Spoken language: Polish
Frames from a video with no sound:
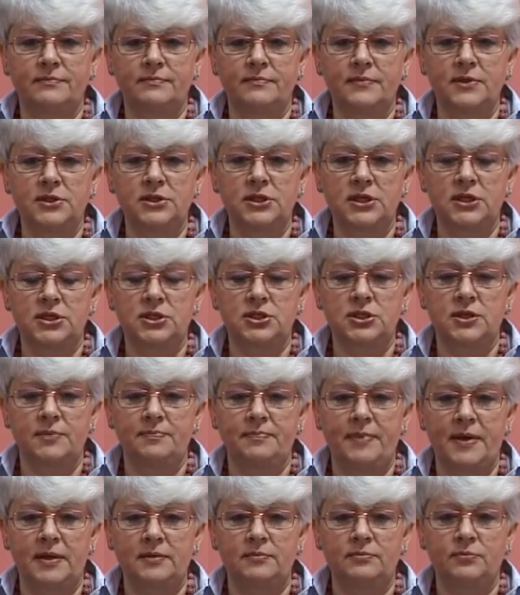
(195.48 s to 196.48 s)
myślę, że
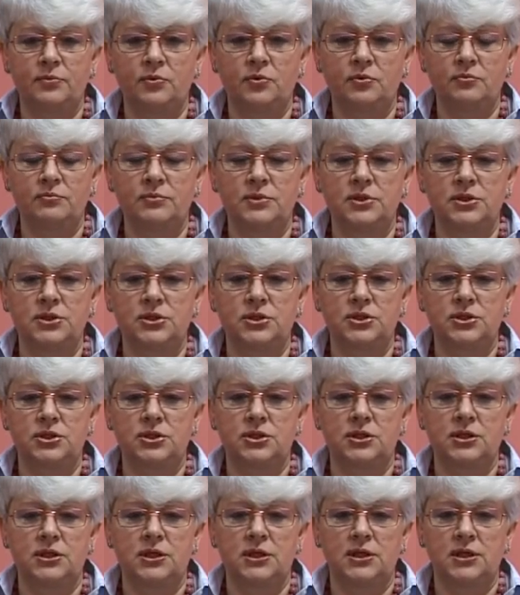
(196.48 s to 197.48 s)
pan
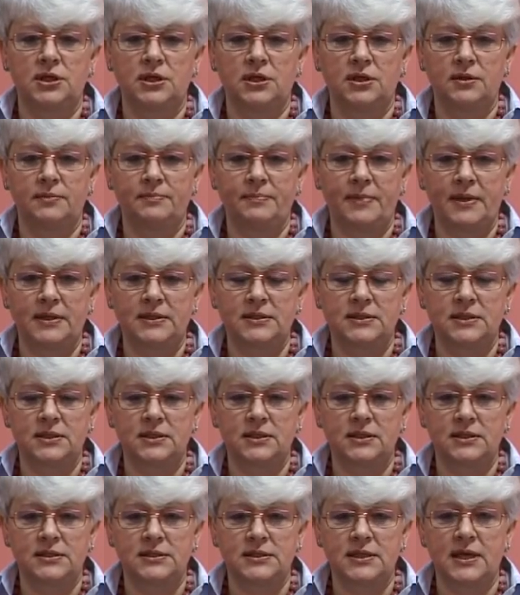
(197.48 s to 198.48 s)
burmistrz, y, pan
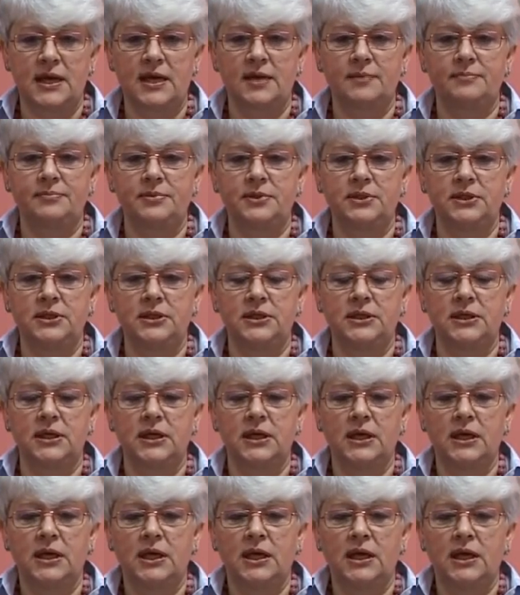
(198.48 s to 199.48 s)
skarbnik
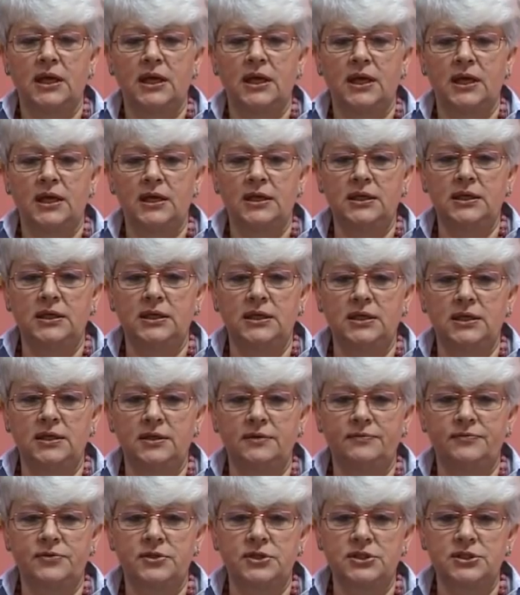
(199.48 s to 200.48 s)

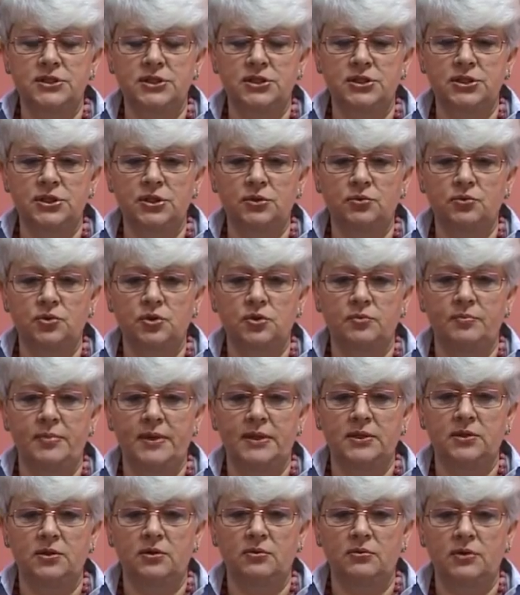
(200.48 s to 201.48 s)
i wszyscy ci, którzy
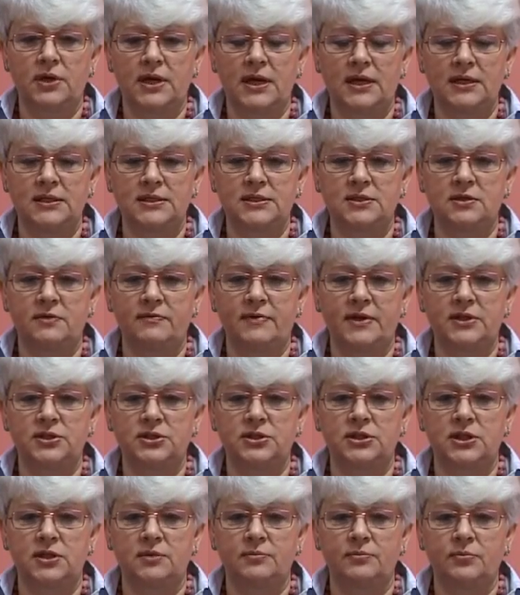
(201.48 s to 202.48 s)
będą
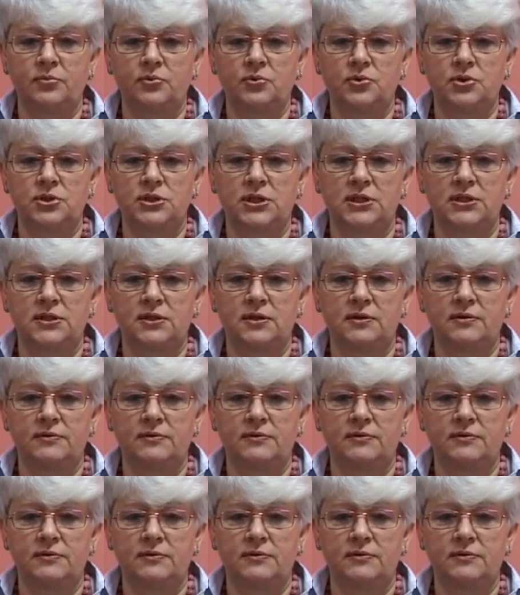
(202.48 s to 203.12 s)
realizować ten budżet